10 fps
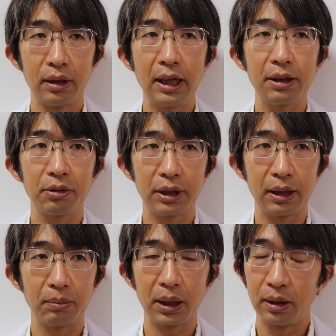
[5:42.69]
なの
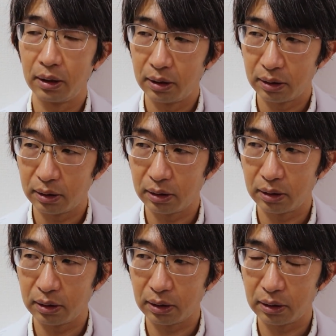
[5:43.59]
で、まあ、
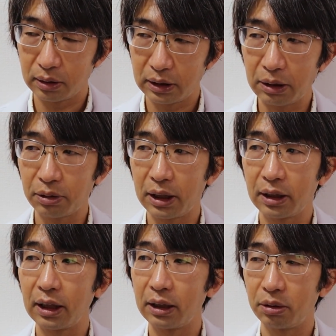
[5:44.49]
ちゃんと噛ん
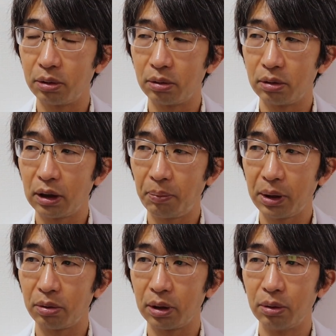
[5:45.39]
でないと、やっ
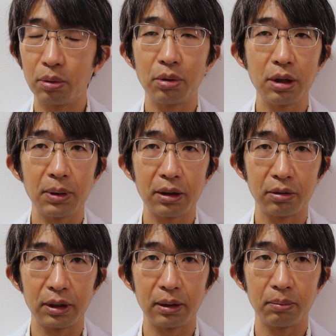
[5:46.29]
ぱりそれ残ります
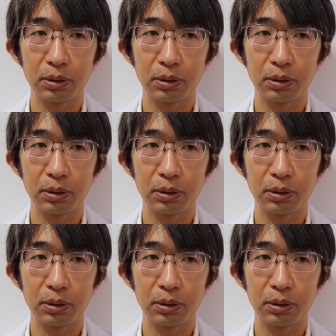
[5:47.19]
よね。